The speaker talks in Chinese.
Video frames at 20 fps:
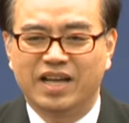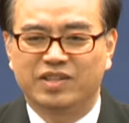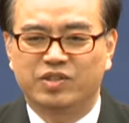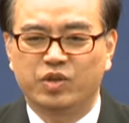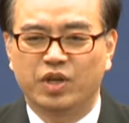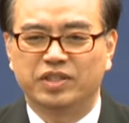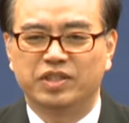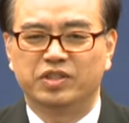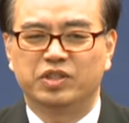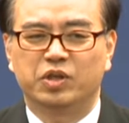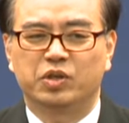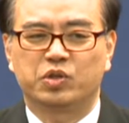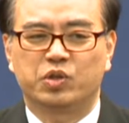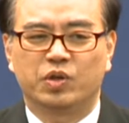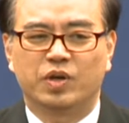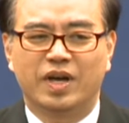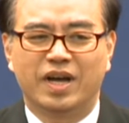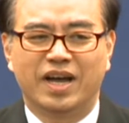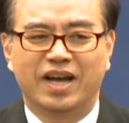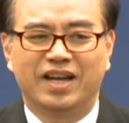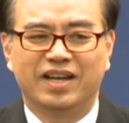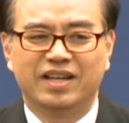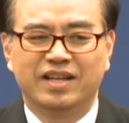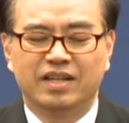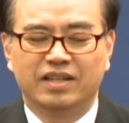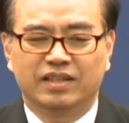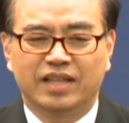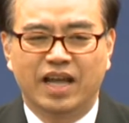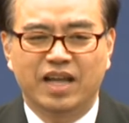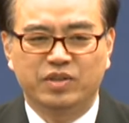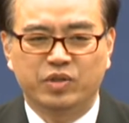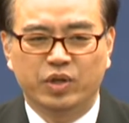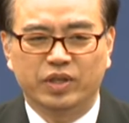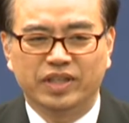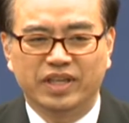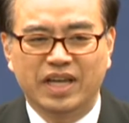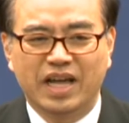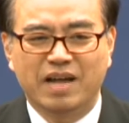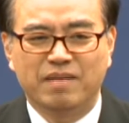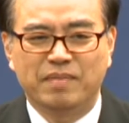啊，最近就说啊，她
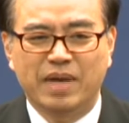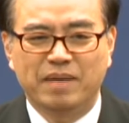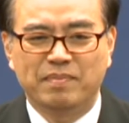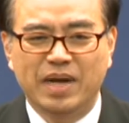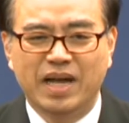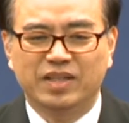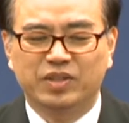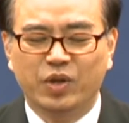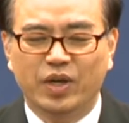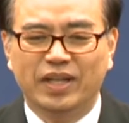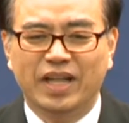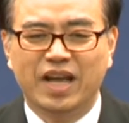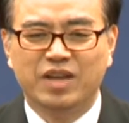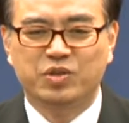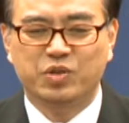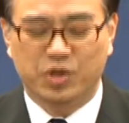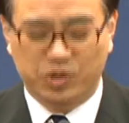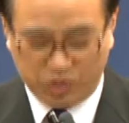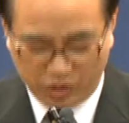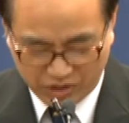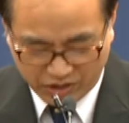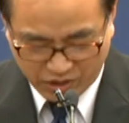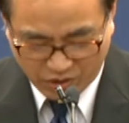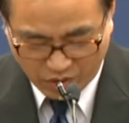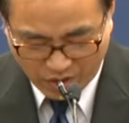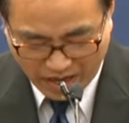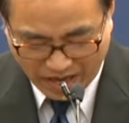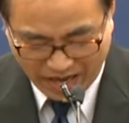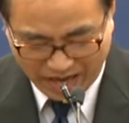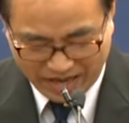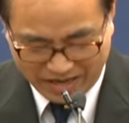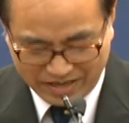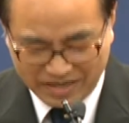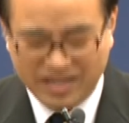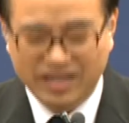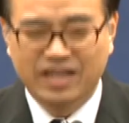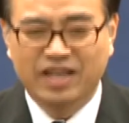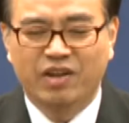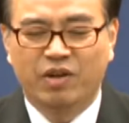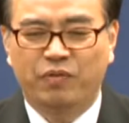觉得啊，妈妈对她所说的
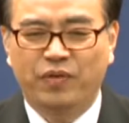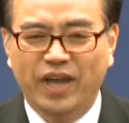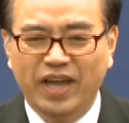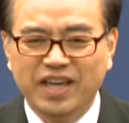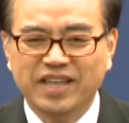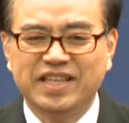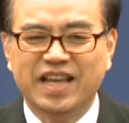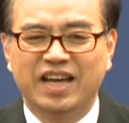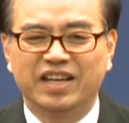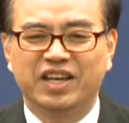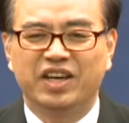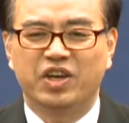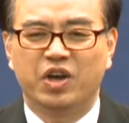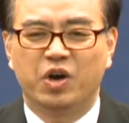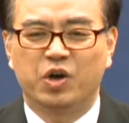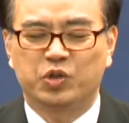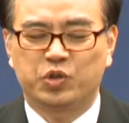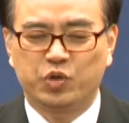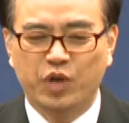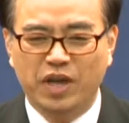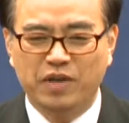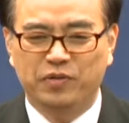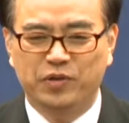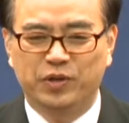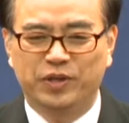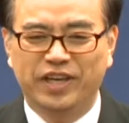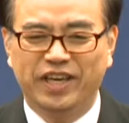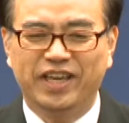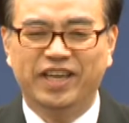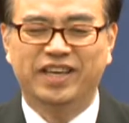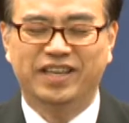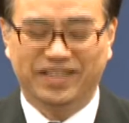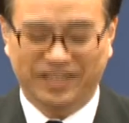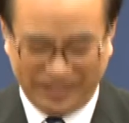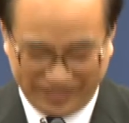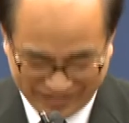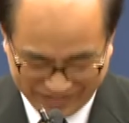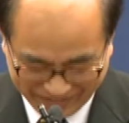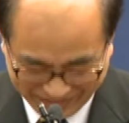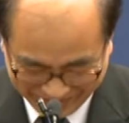话非常的有说服
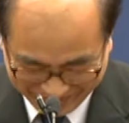力。